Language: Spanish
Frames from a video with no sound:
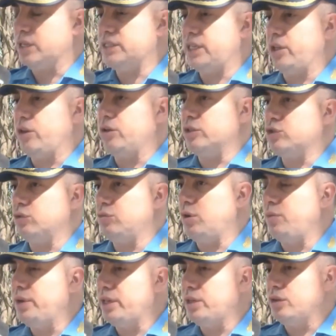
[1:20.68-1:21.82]
que se dieron en su
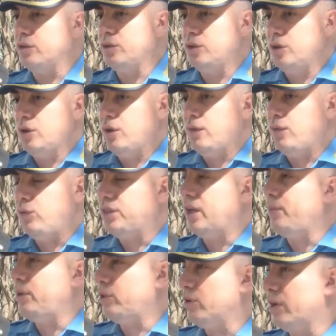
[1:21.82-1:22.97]
momento,
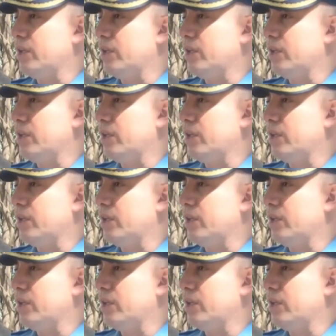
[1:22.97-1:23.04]
fundamentos